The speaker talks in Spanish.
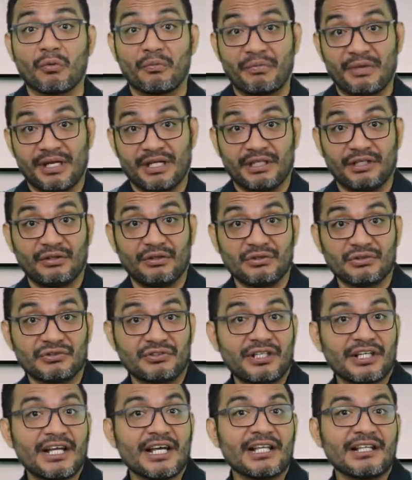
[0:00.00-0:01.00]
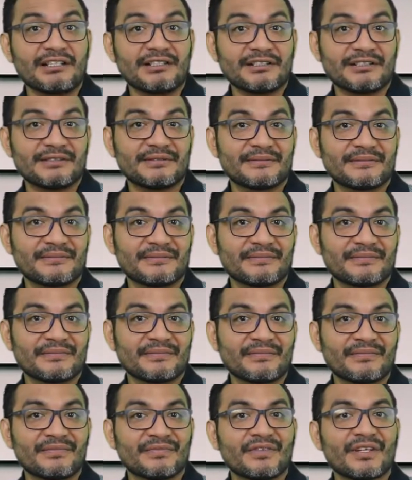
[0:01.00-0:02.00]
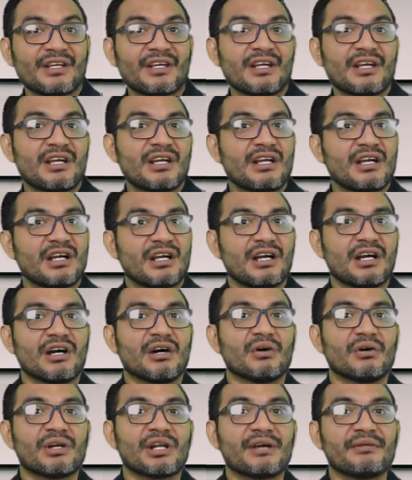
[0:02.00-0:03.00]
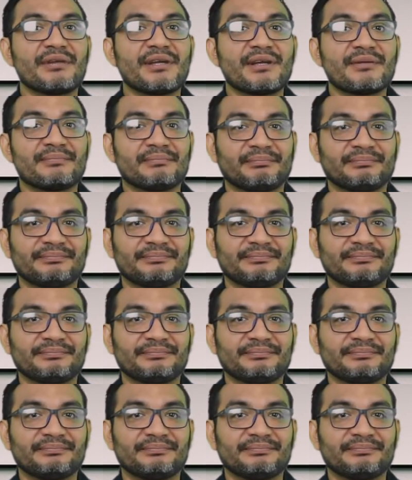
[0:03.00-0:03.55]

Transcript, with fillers: o medios legales. Ahora bien,